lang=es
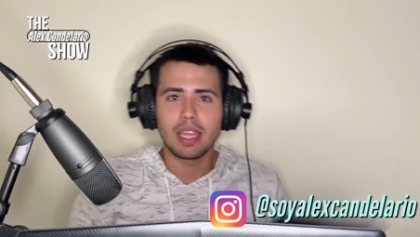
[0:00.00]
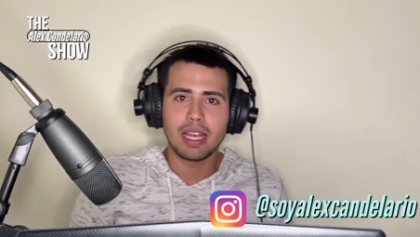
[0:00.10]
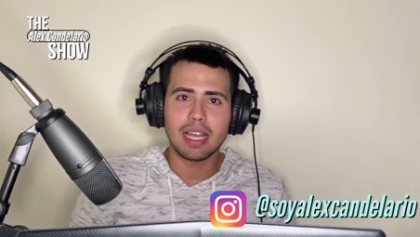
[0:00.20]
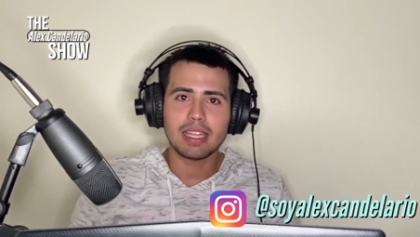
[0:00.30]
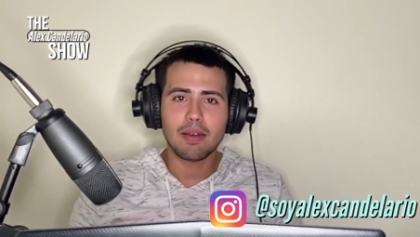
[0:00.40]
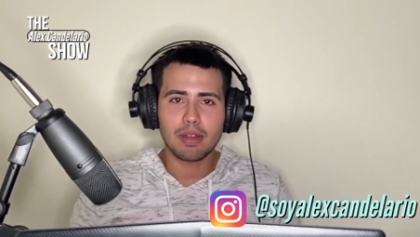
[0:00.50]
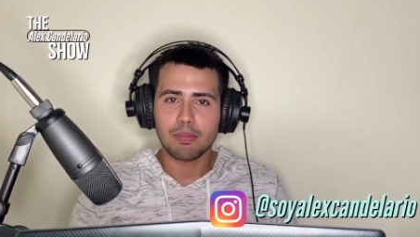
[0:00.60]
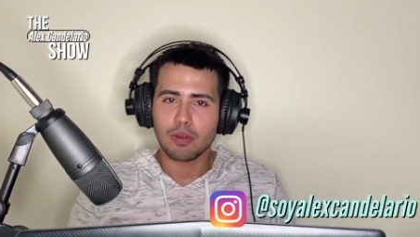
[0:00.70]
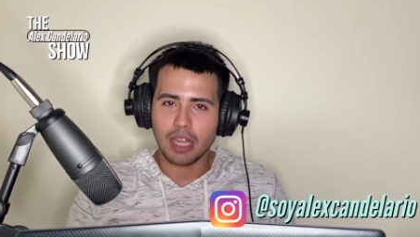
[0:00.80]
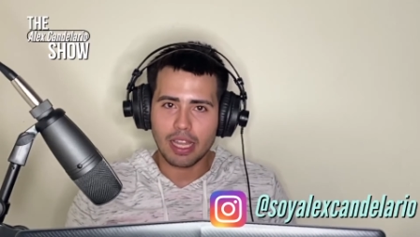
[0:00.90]
la tablet
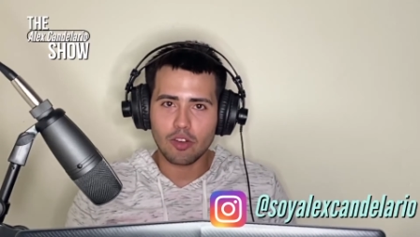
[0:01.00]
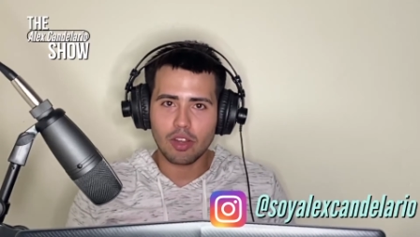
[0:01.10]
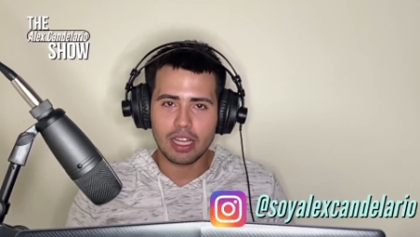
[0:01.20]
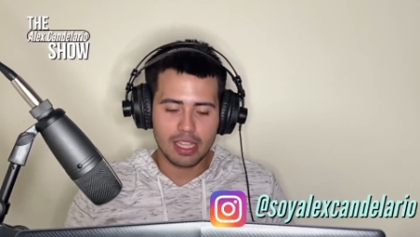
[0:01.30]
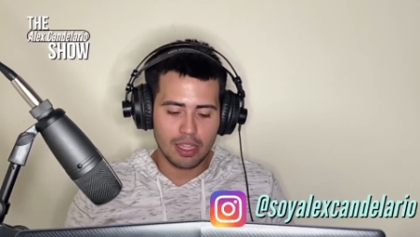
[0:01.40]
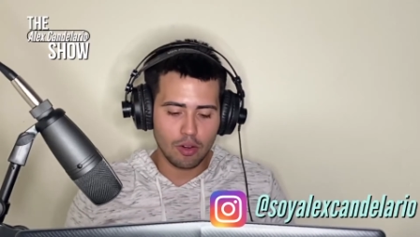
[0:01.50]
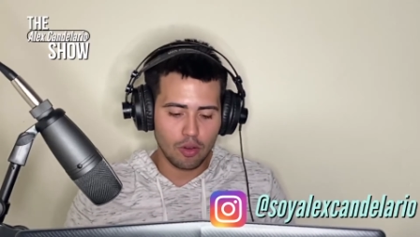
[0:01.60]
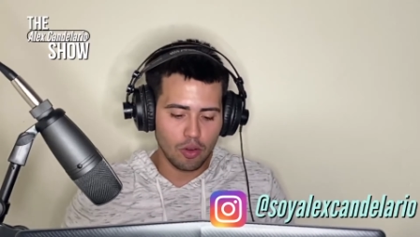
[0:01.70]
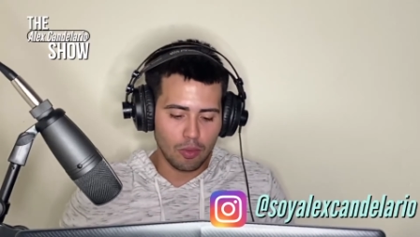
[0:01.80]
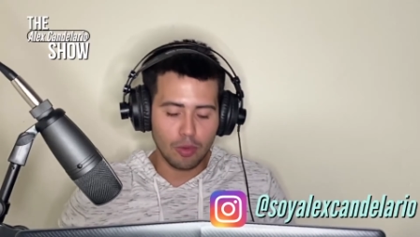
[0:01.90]
porque hay algo que les
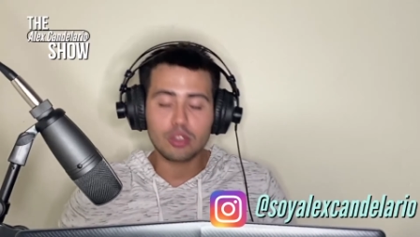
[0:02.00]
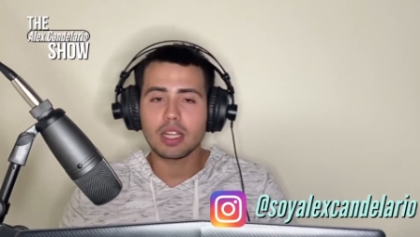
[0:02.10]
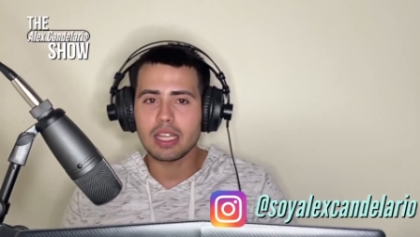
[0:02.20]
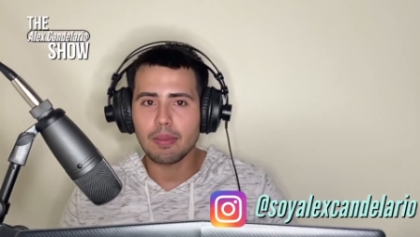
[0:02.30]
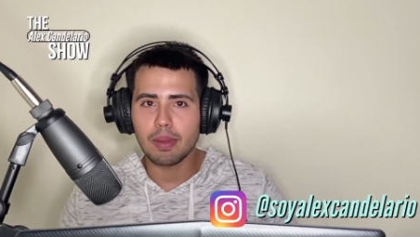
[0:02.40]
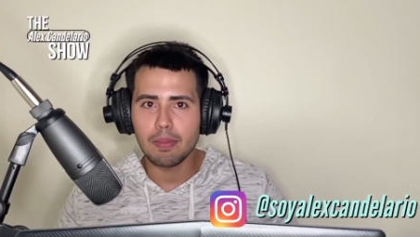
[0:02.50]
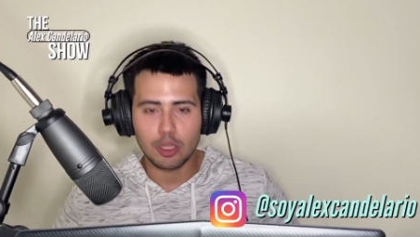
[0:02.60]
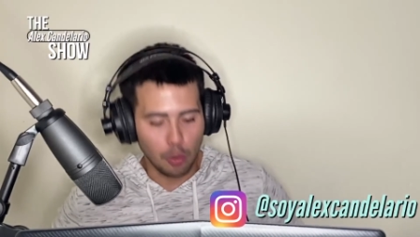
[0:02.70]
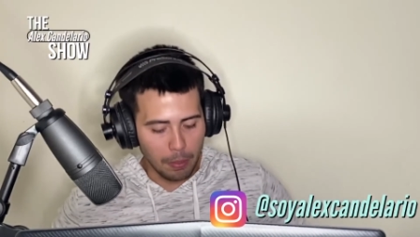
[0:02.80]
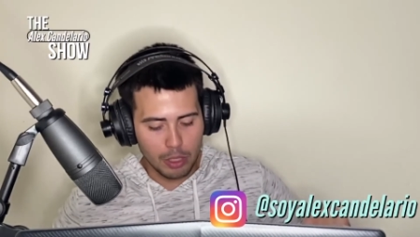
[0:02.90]
quiero mostrar ya
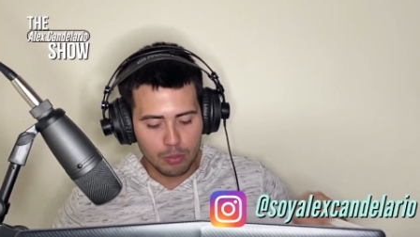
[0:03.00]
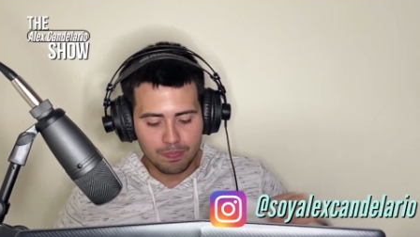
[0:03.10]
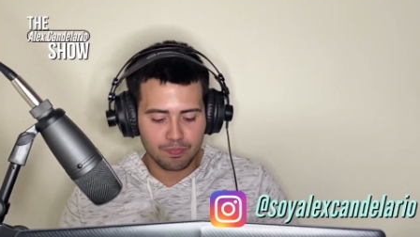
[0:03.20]
mismito, pero